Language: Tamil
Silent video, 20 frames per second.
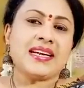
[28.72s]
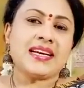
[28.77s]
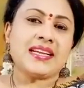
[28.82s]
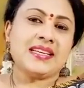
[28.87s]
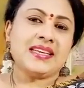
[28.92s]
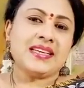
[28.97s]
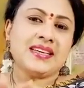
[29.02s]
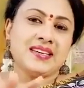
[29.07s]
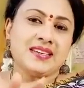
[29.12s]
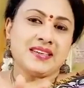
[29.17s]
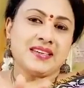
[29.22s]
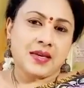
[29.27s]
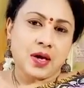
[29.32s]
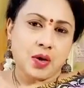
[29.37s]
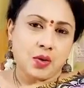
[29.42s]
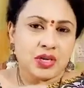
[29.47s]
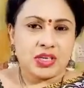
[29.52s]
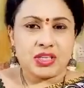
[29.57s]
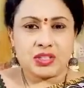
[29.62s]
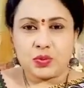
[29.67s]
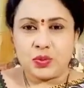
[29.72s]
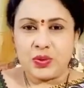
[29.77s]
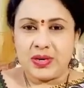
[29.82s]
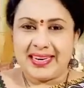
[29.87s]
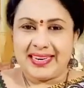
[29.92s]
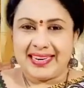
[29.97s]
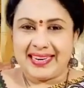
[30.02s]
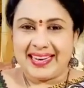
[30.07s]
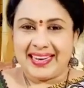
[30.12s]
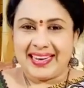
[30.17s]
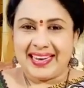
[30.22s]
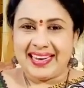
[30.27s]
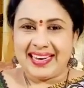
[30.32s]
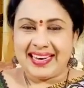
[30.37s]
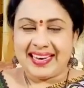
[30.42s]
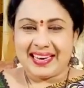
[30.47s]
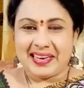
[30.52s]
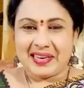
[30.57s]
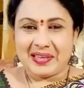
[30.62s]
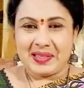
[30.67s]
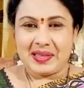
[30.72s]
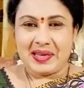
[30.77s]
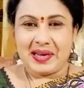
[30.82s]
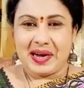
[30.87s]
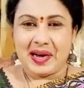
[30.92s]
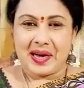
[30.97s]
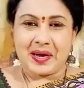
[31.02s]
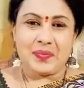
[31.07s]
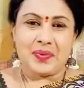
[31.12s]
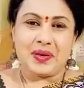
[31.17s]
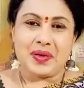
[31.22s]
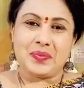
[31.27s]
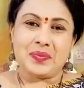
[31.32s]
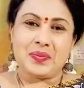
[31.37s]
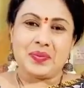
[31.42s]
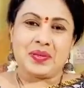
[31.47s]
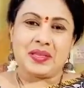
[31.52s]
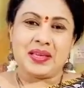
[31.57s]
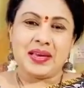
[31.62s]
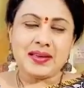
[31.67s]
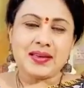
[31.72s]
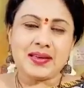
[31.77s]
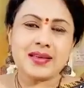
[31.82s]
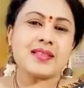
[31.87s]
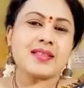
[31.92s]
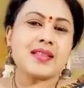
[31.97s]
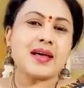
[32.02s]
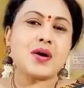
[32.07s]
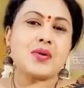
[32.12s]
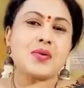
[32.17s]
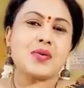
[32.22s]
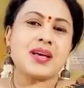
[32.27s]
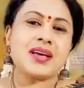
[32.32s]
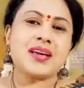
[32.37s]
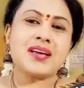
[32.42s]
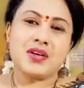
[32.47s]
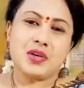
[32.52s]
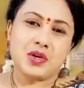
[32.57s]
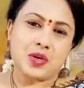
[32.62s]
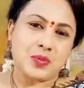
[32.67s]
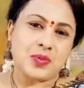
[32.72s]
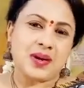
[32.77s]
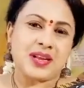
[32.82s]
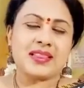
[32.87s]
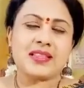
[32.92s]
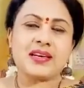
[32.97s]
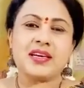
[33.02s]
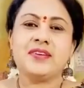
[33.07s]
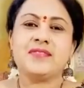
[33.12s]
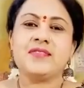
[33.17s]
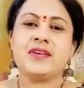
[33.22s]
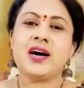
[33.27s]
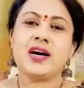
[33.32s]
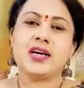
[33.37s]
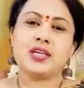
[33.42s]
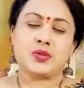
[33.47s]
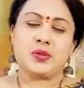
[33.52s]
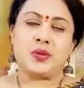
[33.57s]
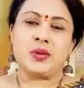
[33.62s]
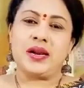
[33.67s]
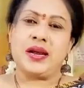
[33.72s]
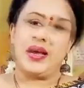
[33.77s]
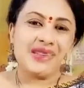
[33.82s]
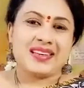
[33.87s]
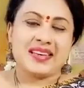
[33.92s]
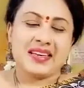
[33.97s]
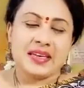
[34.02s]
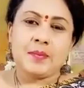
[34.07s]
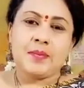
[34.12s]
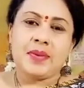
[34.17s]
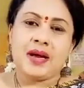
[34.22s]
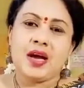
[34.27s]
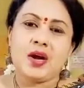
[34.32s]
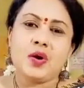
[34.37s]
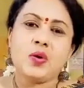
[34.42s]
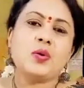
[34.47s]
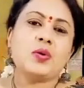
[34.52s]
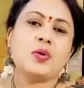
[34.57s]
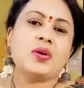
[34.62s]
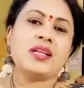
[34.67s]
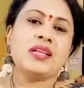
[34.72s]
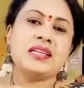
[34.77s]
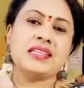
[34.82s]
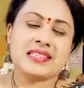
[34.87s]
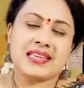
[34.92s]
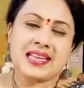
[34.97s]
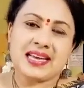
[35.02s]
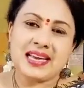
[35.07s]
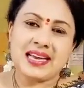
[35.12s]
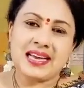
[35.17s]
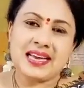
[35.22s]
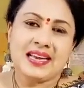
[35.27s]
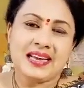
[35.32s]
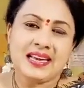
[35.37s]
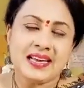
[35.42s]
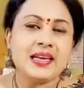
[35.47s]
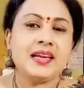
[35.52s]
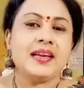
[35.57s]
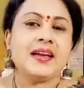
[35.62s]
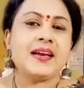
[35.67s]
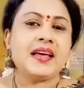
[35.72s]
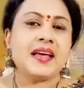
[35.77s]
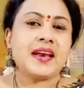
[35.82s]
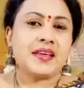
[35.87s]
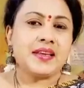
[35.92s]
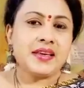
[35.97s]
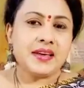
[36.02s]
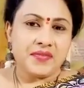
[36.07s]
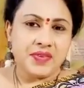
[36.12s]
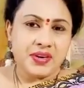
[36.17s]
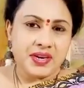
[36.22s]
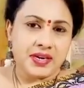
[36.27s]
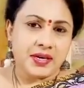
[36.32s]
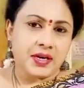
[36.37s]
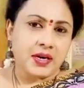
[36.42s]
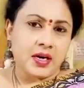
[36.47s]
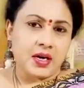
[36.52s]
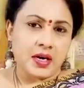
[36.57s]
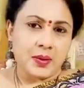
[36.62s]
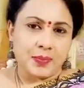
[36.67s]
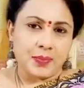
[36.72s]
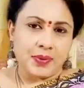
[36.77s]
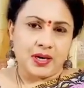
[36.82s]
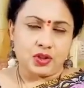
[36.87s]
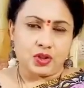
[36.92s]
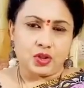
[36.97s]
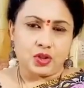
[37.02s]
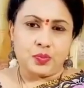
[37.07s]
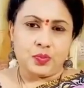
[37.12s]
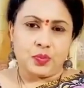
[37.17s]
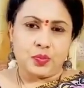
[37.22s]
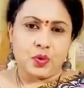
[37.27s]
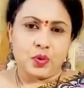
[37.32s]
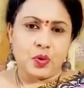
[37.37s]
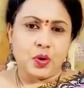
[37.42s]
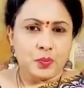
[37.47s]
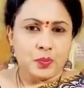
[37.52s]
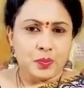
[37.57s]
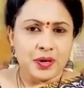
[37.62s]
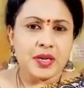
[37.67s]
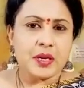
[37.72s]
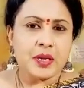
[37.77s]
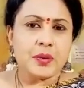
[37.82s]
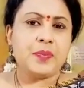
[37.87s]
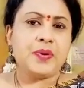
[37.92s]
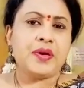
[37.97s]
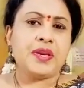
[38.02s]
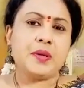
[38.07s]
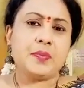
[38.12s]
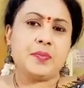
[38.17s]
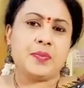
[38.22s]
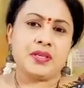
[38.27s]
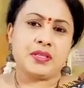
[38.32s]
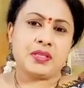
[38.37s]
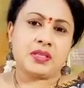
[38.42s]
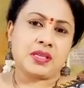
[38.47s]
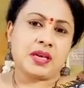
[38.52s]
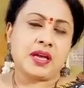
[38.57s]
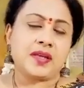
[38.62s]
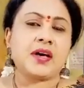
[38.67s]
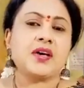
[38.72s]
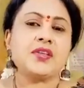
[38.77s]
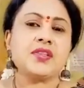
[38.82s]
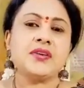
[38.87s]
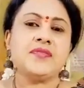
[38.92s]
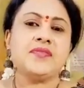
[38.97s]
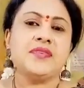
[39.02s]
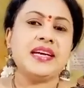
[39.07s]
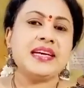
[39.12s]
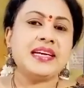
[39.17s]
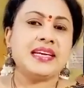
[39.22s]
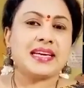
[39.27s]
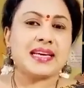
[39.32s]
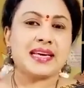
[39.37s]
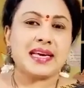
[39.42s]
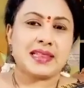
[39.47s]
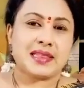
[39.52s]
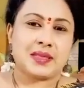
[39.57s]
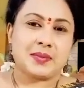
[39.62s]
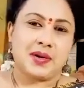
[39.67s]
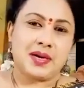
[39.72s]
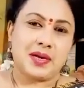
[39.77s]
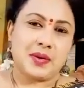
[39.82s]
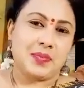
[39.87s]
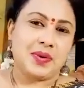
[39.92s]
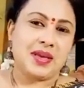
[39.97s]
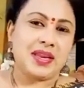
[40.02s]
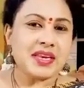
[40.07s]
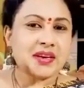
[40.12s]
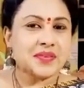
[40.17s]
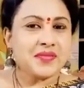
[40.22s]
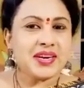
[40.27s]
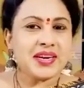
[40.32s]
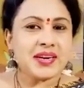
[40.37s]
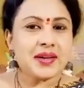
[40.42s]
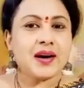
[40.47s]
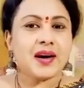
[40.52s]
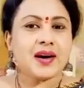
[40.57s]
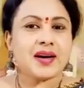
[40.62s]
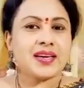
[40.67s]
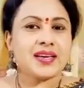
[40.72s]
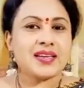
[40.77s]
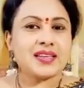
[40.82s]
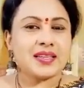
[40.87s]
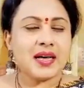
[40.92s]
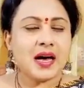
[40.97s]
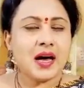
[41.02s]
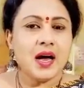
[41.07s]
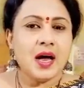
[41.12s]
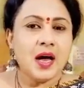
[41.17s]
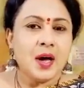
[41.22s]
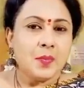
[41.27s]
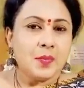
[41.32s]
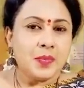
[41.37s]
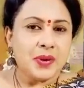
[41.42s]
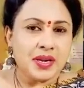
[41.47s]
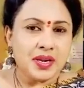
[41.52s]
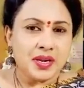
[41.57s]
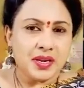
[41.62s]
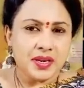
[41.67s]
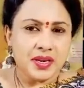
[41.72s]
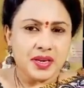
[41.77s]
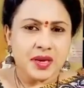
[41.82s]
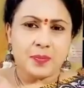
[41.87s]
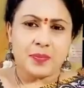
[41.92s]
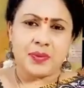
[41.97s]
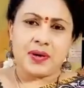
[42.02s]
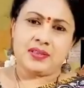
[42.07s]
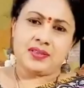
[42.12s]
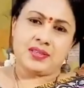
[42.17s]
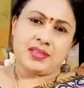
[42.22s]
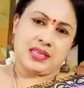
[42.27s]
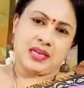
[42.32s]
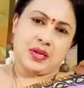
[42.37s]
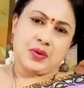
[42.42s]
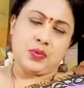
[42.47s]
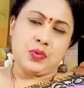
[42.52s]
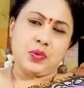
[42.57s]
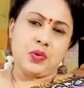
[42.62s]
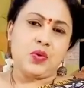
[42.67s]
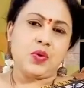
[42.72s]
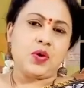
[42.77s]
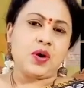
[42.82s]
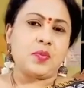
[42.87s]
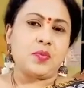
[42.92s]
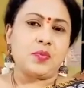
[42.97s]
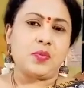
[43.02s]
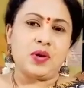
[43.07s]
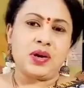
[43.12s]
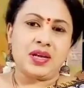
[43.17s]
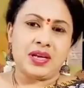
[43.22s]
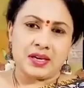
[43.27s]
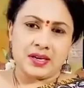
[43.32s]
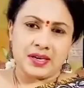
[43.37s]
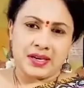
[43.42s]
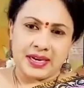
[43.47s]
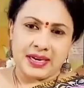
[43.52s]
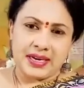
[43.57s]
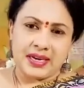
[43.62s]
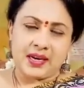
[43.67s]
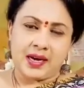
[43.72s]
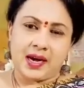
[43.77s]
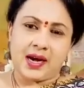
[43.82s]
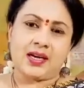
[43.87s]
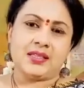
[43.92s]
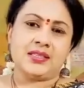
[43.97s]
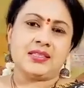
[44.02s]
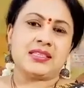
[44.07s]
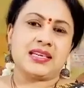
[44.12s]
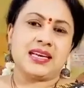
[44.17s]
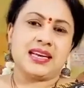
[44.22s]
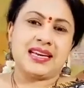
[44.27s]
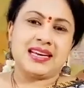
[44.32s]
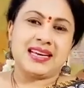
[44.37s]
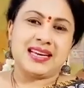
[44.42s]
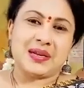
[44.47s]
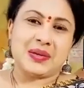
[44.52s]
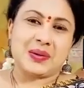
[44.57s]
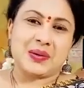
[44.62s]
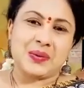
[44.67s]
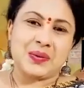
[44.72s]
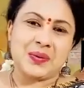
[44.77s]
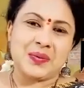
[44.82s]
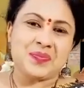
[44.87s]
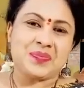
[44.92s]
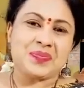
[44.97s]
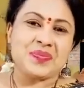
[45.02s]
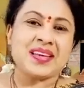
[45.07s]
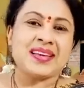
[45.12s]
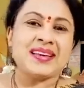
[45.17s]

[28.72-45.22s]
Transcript: அப்படின்றது நான் உங்களுக்கு சொல்லிட்டேன் அந்த ஆரம்பிக்கும் போது இருந்தால் கூட இன்னொரு முறை தெளிவாக சொல்கிறேன் நம்ம ஹோட்டல்ஸில் இல்லை நிறைய வீடுகளில் பார்த்துருப்போம் பெரிய பெரிய பாத்திரத்தில் அதாவது வீட்டுக்கேற்ற மாதிரி பெரிய வீடாக இருந்தால் பெரிய பாத்திரத்தில் உலோகம் போல் இருக்கும் ரெண்டு காது சைடில் இருக்கும்